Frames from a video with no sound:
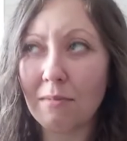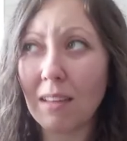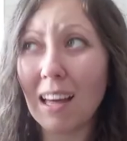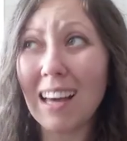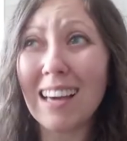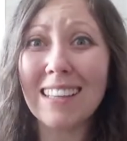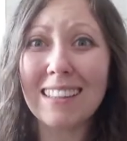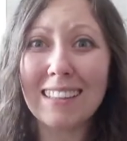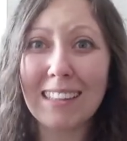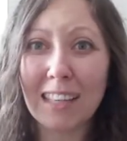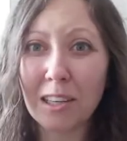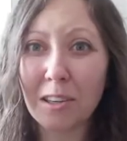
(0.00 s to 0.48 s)
a
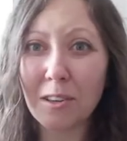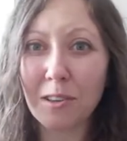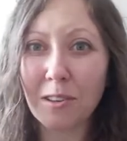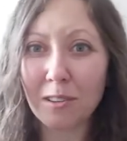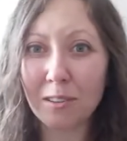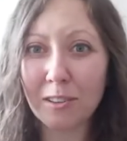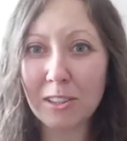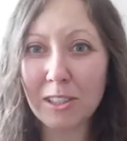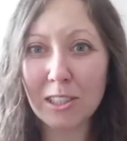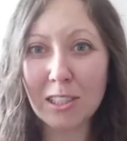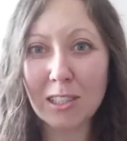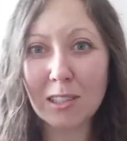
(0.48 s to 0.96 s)
i tego
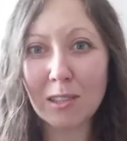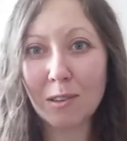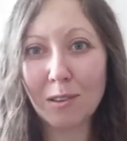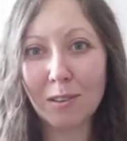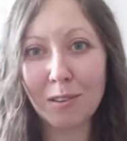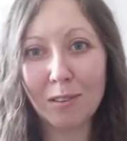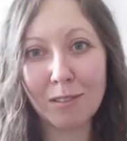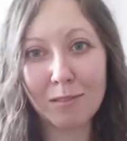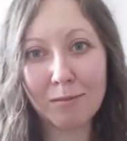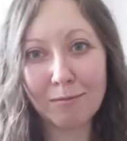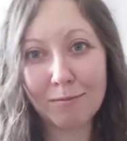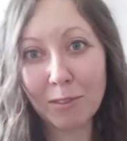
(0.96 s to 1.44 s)

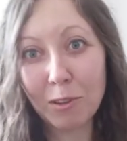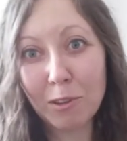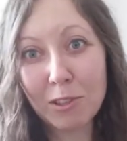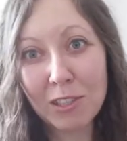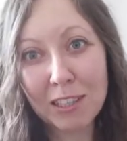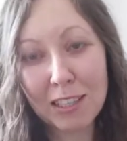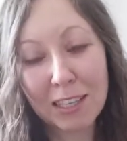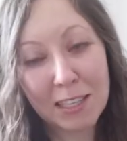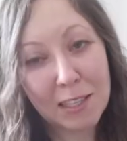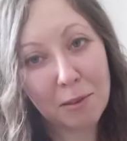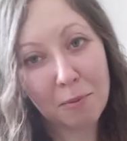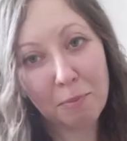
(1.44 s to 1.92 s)
często ludzie
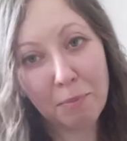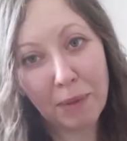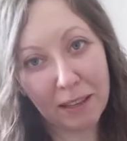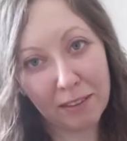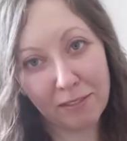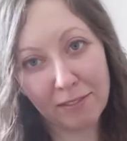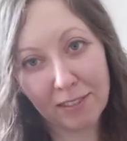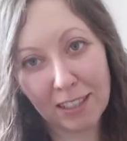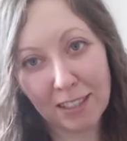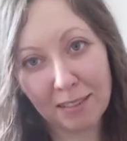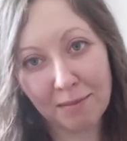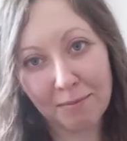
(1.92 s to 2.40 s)
nie są
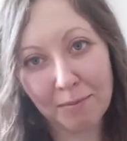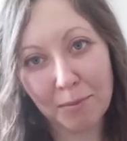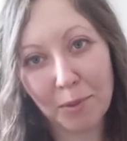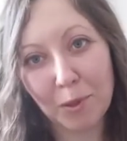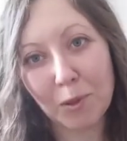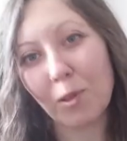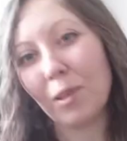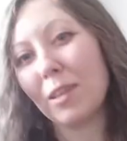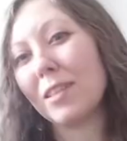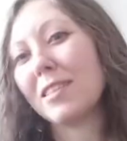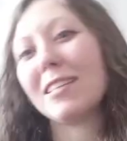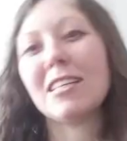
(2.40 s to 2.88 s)
pewni, bo
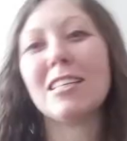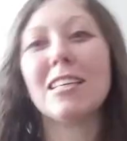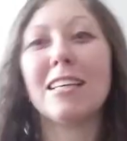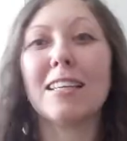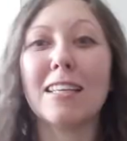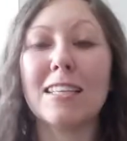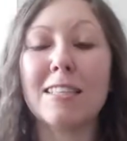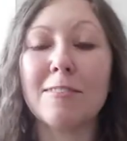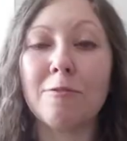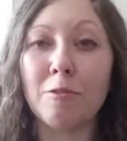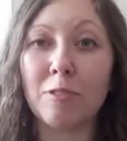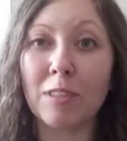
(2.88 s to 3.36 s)
to jest też
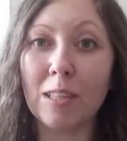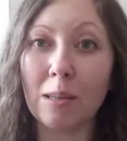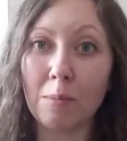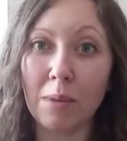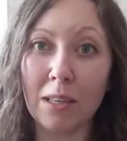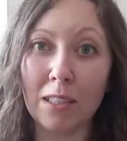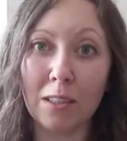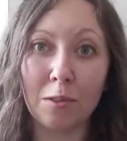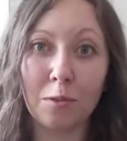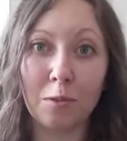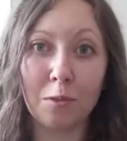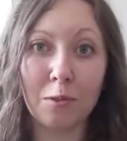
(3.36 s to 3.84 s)
jeden z
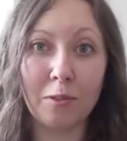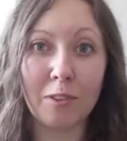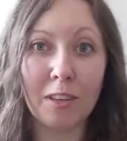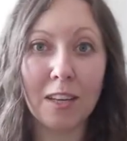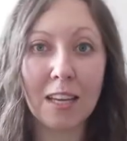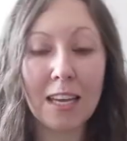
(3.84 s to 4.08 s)
fundamentów